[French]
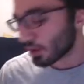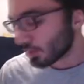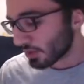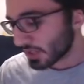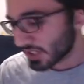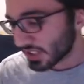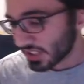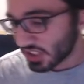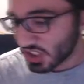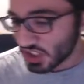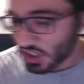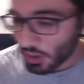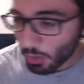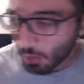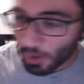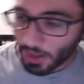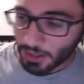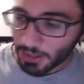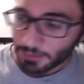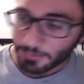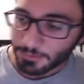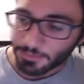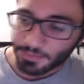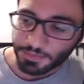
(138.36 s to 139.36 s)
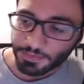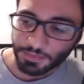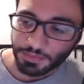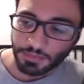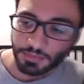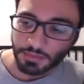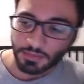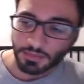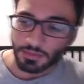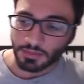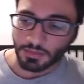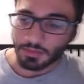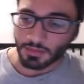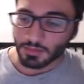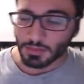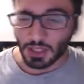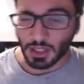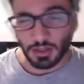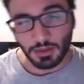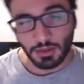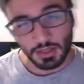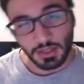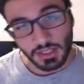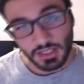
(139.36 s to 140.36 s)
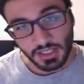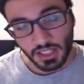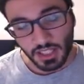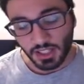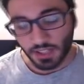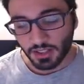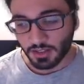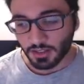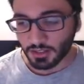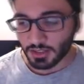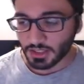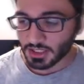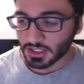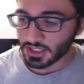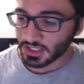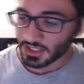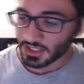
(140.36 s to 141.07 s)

CJ3. Pas de SCR garantie.